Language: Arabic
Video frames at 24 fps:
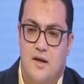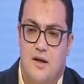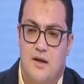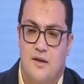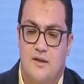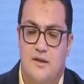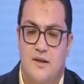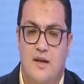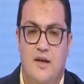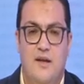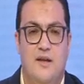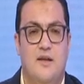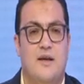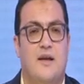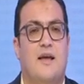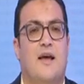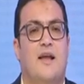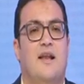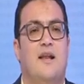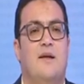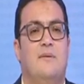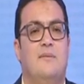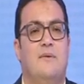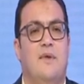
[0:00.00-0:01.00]
ان احنا
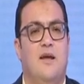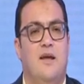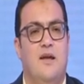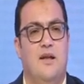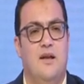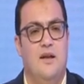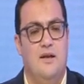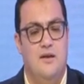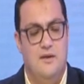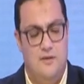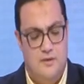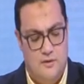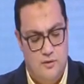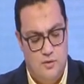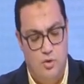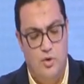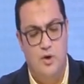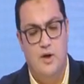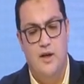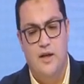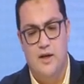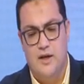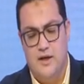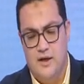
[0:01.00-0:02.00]
اتكلمنا هنا
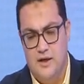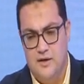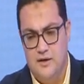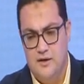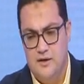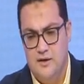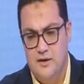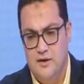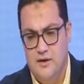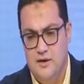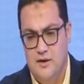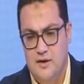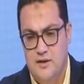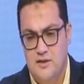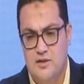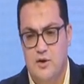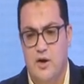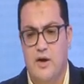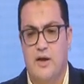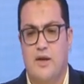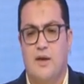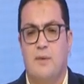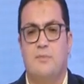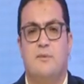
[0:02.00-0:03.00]
كلنا
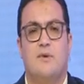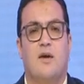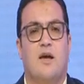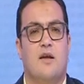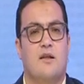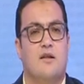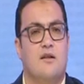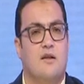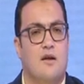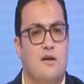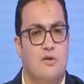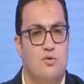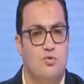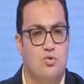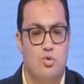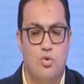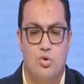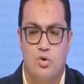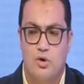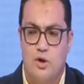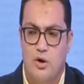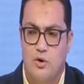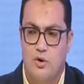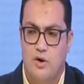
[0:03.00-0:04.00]
سواء الكابتن خالد
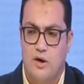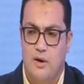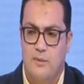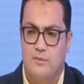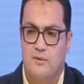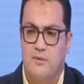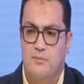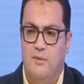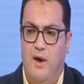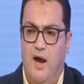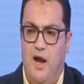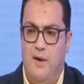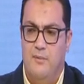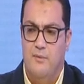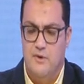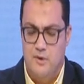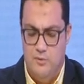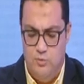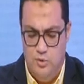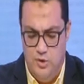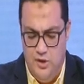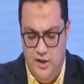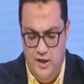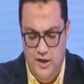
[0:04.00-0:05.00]
الغندور او الكابتن محمد
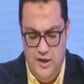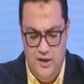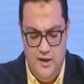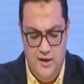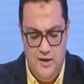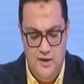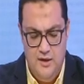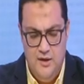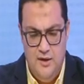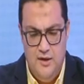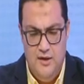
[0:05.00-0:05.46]
ابو العلا